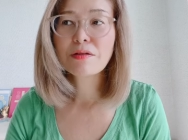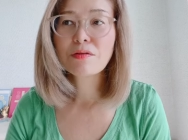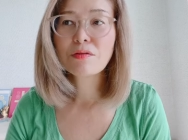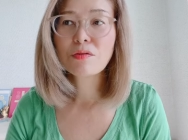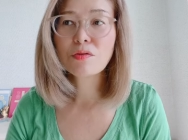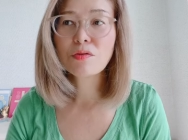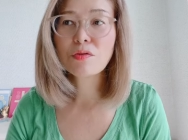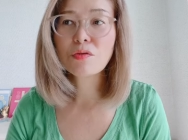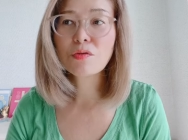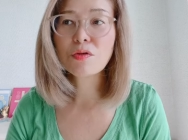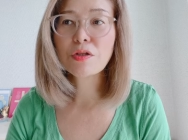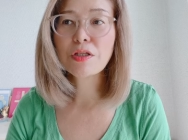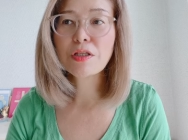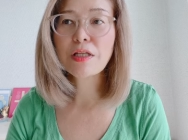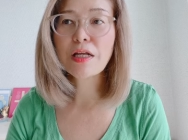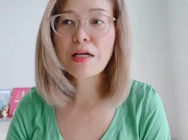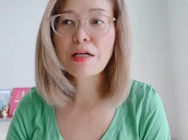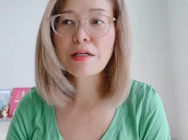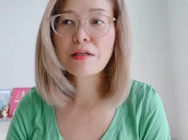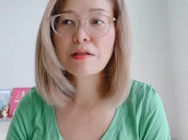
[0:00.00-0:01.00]
ほとんど
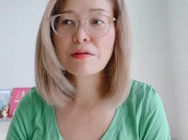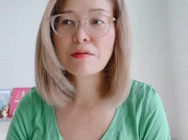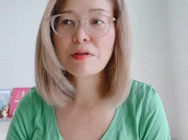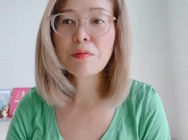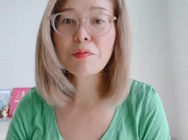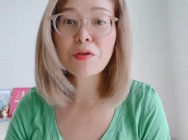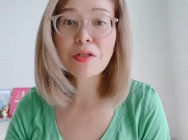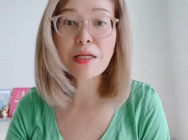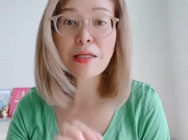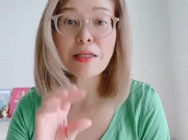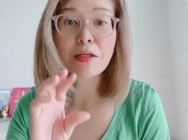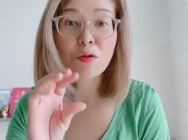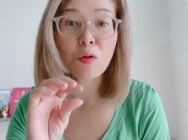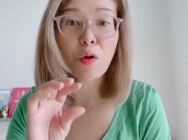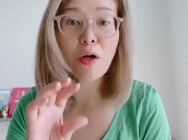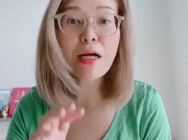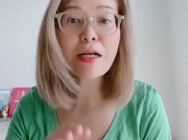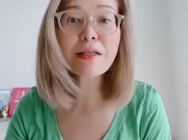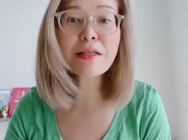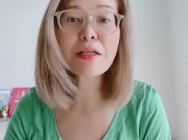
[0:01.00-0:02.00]
痛いでもただ
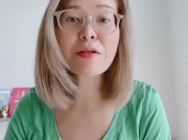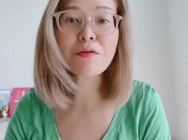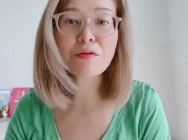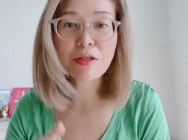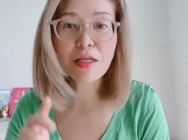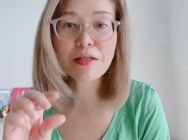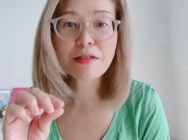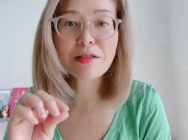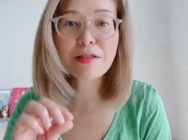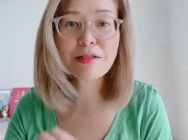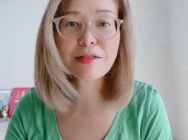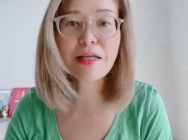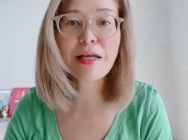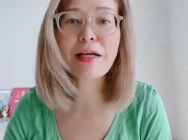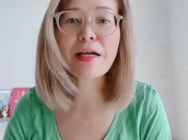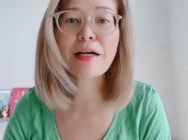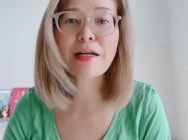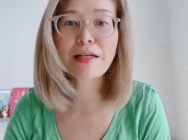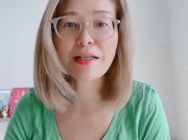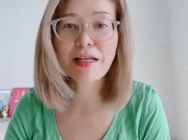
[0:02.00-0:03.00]
尖ってるのね小さい
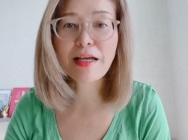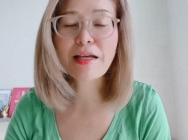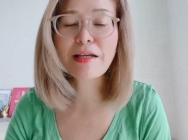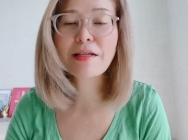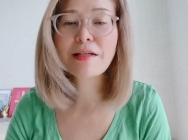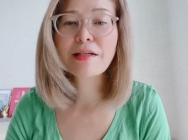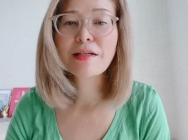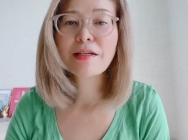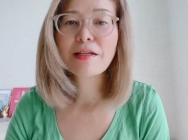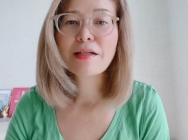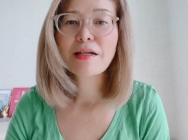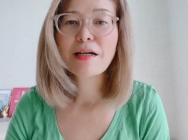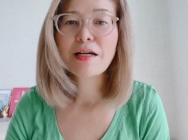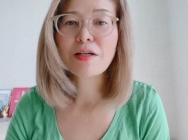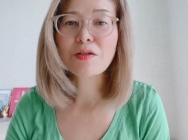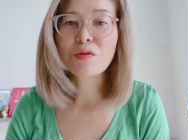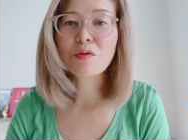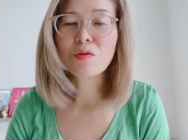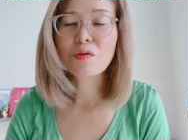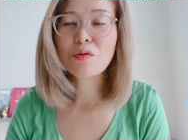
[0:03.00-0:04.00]
からね
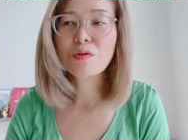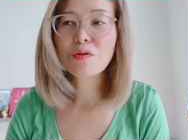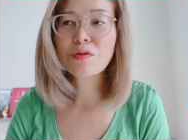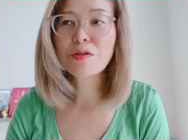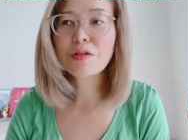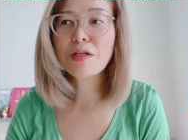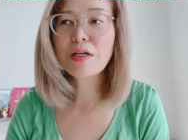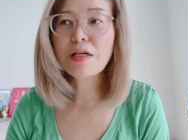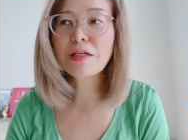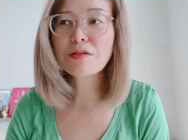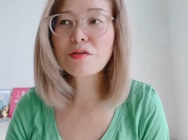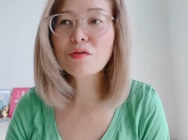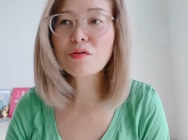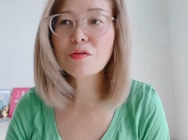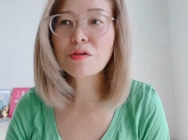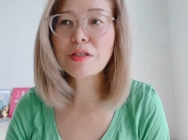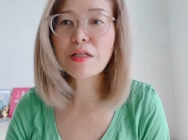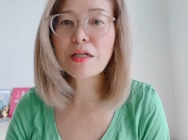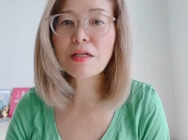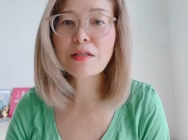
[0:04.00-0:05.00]
あのそれがちょっと
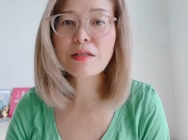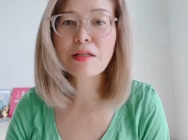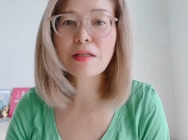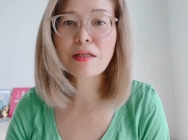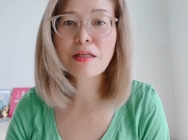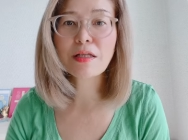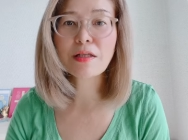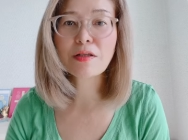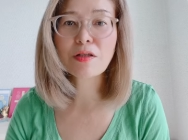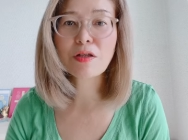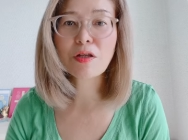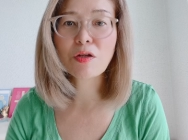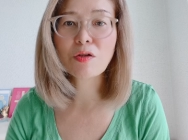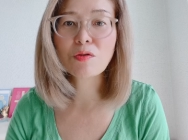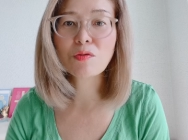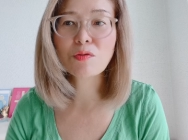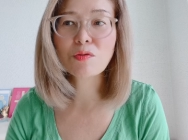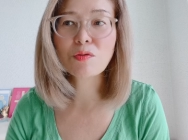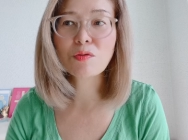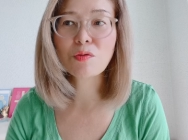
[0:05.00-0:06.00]
痛ってな
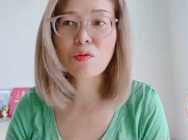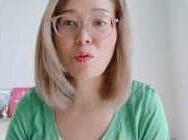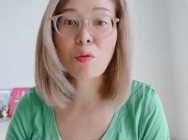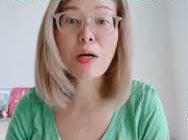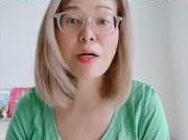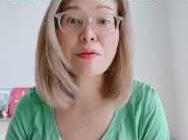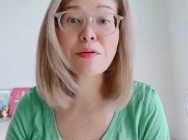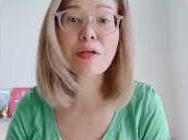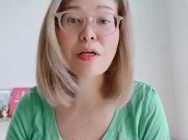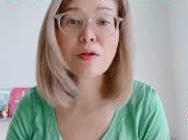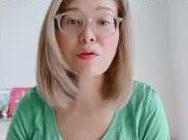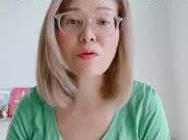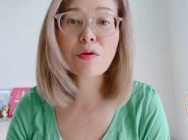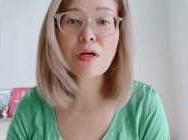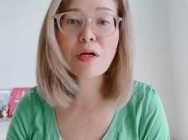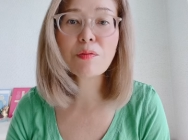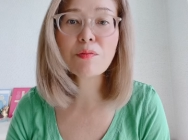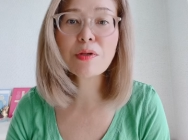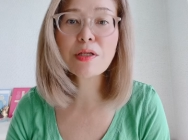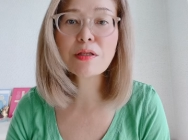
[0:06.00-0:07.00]
るのはあるけど
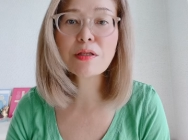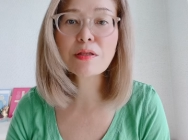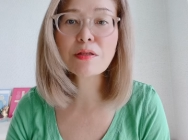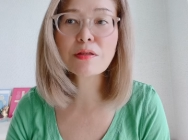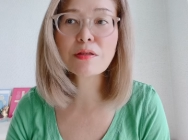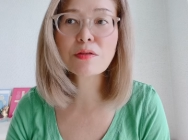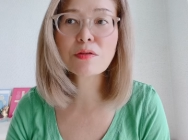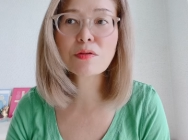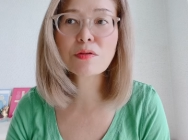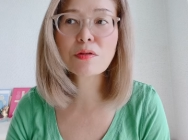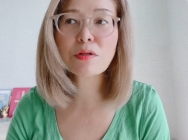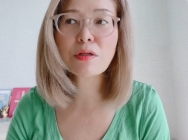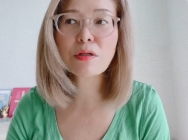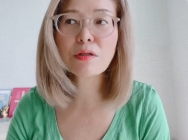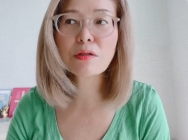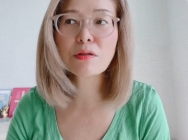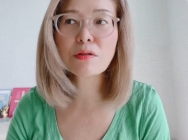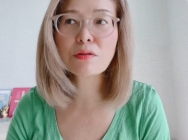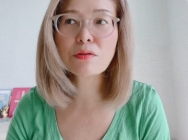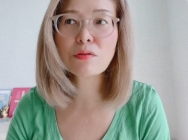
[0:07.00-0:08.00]
あんまり
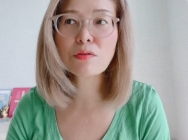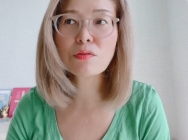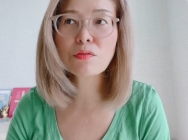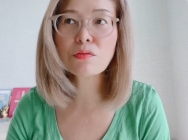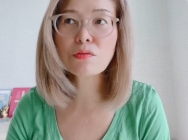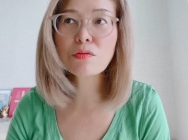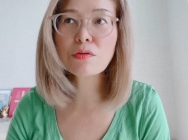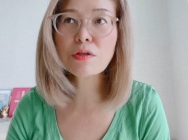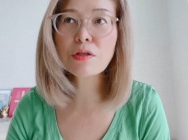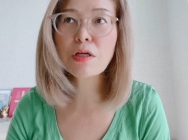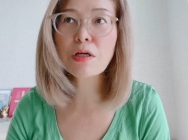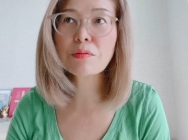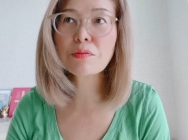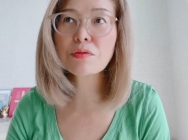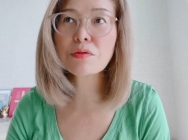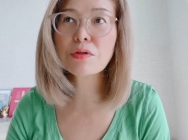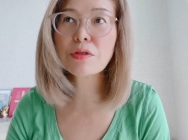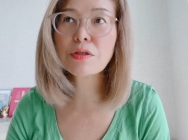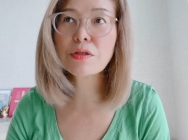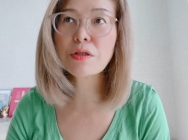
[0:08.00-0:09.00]
本当にガブっ
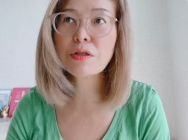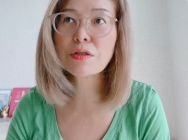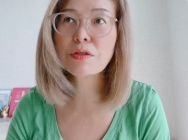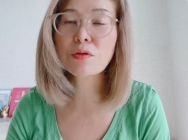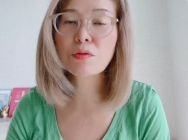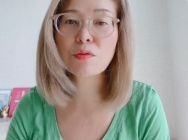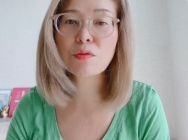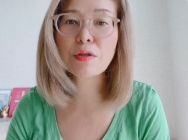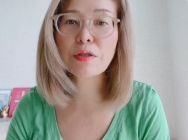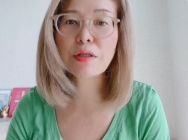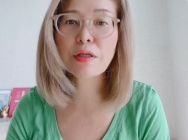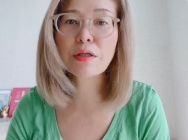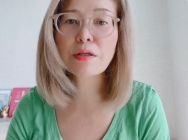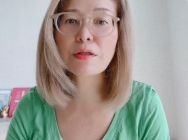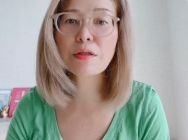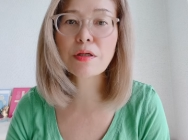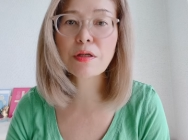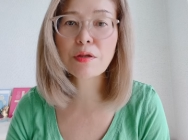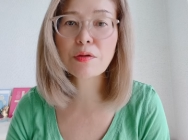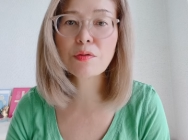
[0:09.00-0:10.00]
てされたことはないん
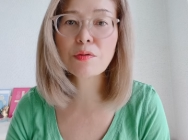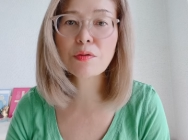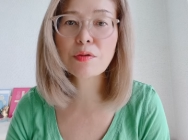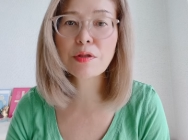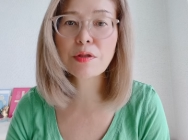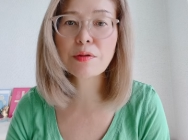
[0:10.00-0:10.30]
だけど